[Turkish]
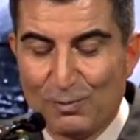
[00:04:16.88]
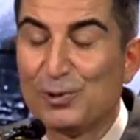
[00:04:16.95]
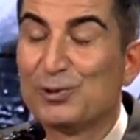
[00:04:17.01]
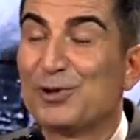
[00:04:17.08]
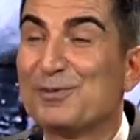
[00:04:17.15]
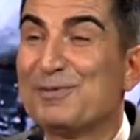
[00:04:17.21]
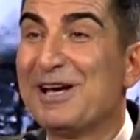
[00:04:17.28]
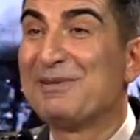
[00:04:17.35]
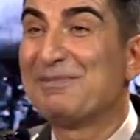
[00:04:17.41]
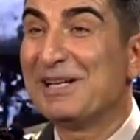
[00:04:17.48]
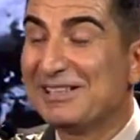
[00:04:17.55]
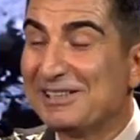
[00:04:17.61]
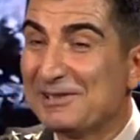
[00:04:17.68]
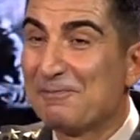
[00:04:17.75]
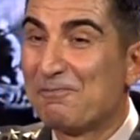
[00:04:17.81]
Budur
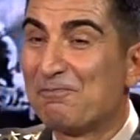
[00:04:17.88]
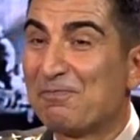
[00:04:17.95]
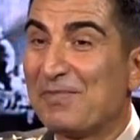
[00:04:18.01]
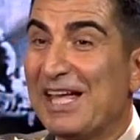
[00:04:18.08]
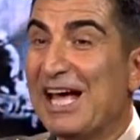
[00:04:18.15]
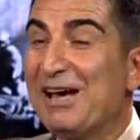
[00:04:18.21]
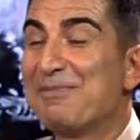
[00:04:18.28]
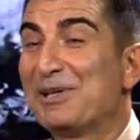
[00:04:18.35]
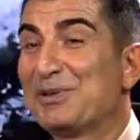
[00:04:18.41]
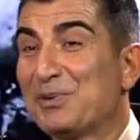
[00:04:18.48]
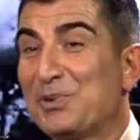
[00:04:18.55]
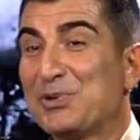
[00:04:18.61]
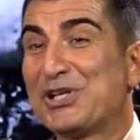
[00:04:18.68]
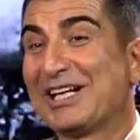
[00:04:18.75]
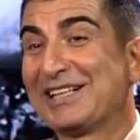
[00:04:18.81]
Mehmet hemen
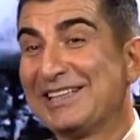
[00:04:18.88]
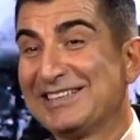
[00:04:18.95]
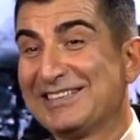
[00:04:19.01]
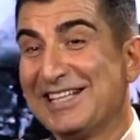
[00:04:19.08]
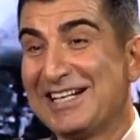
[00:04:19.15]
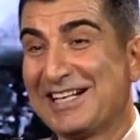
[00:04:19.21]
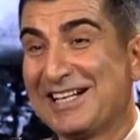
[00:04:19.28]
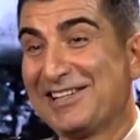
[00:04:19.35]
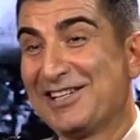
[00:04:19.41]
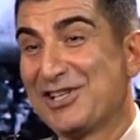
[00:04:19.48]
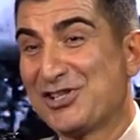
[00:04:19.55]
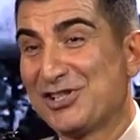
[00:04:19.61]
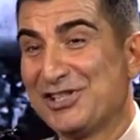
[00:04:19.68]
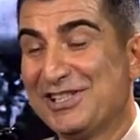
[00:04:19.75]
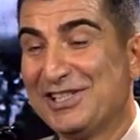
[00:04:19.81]
kucakladı
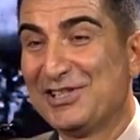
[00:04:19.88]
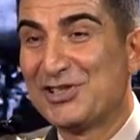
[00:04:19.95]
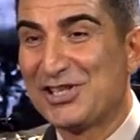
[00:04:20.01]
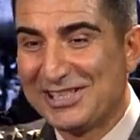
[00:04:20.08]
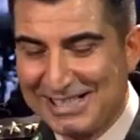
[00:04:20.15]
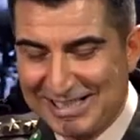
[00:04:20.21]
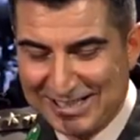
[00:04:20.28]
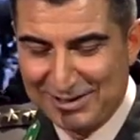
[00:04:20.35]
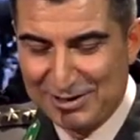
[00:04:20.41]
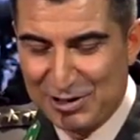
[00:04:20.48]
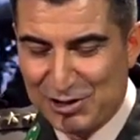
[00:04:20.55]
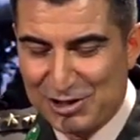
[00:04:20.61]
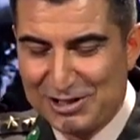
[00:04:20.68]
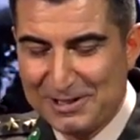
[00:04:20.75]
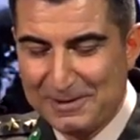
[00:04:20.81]
arkadaşını, can
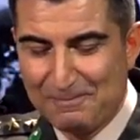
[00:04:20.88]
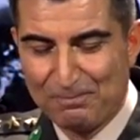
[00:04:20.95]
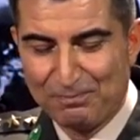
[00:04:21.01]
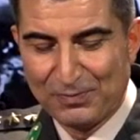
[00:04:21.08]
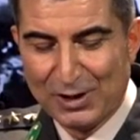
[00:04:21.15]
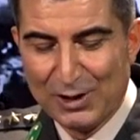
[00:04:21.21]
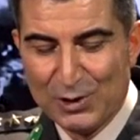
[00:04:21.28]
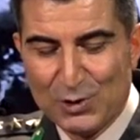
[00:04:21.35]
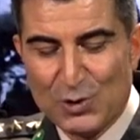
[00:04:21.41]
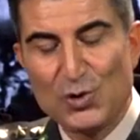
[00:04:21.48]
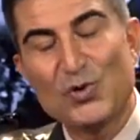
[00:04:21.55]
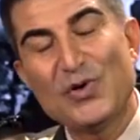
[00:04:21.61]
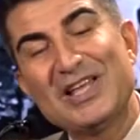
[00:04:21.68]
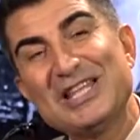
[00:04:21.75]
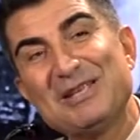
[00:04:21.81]
arkadaşını.
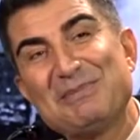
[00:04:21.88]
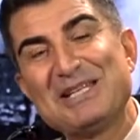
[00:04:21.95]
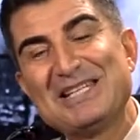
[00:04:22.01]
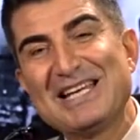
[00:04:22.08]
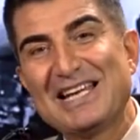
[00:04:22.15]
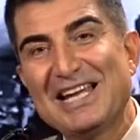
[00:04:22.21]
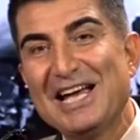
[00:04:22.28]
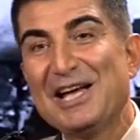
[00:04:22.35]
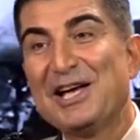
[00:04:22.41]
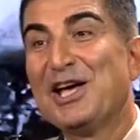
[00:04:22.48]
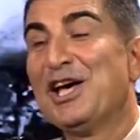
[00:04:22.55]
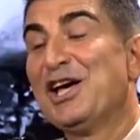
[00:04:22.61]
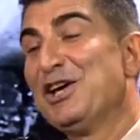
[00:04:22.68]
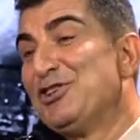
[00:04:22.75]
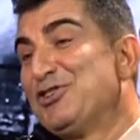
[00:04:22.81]
Güvenli bir yere
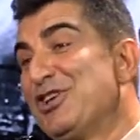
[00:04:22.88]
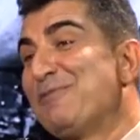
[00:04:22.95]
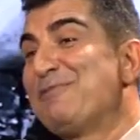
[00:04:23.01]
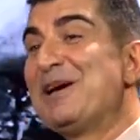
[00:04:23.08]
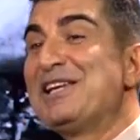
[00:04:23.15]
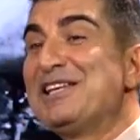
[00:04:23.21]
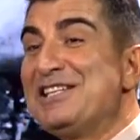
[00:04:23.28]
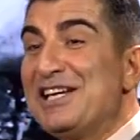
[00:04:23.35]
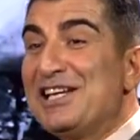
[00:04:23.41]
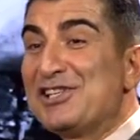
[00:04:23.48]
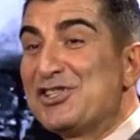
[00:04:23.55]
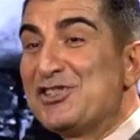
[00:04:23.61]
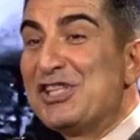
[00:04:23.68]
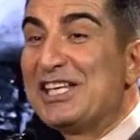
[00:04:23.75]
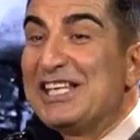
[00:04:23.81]
cephenin
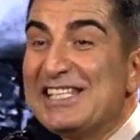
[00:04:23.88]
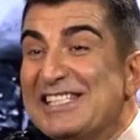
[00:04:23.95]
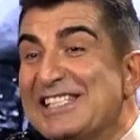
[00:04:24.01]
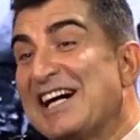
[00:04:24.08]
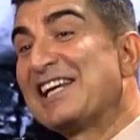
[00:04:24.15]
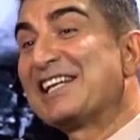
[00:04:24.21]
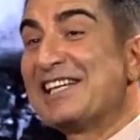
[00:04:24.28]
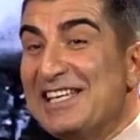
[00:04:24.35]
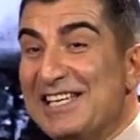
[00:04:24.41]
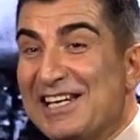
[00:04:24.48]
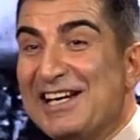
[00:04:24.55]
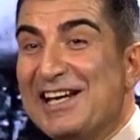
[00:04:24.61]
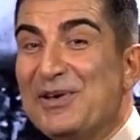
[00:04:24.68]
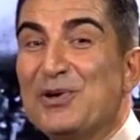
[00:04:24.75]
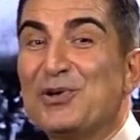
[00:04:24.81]
gerisindeki sargı
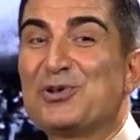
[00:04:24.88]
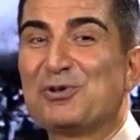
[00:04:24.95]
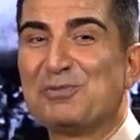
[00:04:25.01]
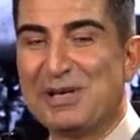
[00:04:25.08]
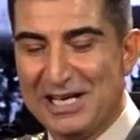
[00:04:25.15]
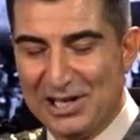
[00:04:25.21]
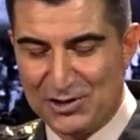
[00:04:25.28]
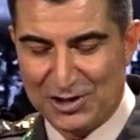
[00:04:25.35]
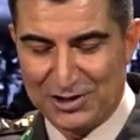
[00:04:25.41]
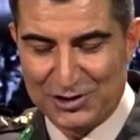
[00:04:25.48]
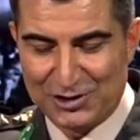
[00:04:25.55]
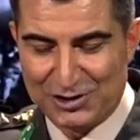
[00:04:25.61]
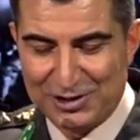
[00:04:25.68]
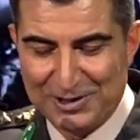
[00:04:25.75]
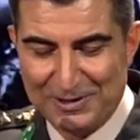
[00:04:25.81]
yerine götürmeye
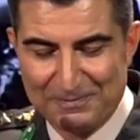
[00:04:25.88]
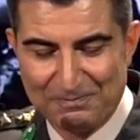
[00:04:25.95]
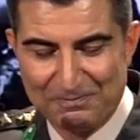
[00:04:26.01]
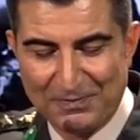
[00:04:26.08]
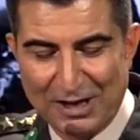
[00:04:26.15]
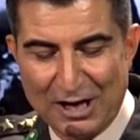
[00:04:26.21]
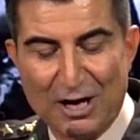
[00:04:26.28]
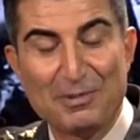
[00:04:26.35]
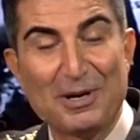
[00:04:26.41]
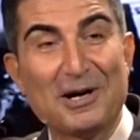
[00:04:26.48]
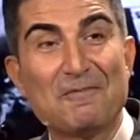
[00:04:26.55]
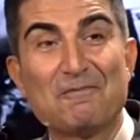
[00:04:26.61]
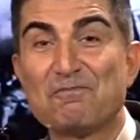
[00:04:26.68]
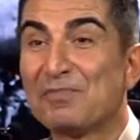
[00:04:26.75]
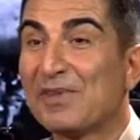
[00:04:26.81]
çalıştı
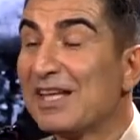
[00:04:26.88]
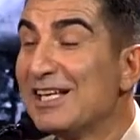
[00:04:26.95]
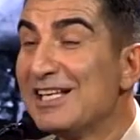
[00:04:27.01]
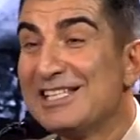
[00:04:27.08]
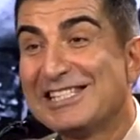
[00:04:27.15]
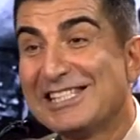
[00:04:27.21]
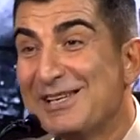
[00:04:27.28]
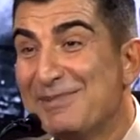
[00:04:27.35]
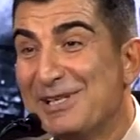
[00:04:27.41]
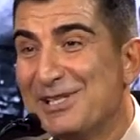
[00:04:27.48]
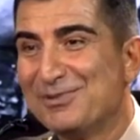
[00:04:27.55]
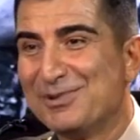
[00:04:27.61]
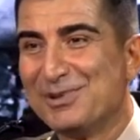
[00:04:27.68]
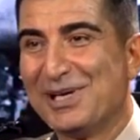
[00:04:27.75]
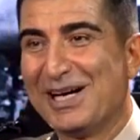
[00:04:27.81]
ama
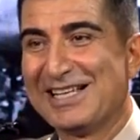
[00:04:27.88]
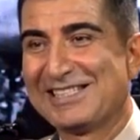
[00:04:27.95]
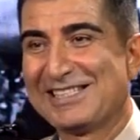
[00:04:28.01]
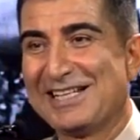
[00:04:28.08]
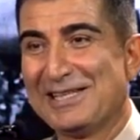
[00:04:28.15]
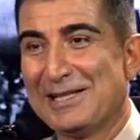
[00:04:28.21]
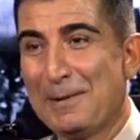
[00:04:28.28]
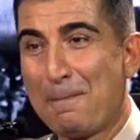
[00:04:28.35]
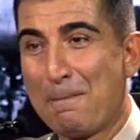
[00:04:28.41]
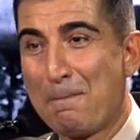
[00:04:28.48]
istemedi bunu Hasan.